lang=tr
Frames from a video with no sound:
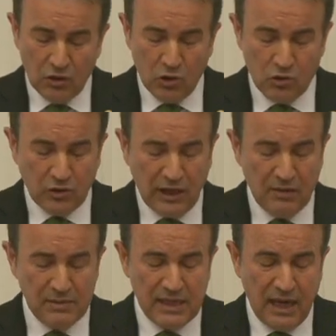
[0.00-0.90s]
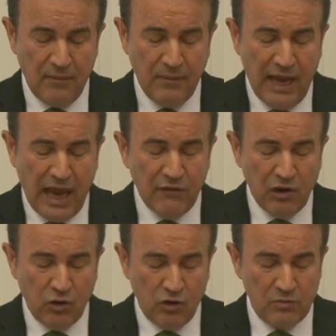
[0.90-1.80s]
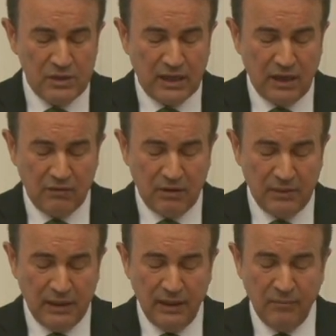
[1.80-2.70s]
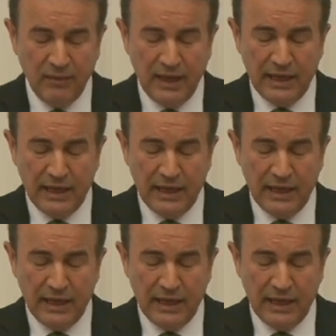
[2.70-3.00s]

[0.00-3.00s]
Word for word: çocuklarımıza ev ekonomisi kavramını,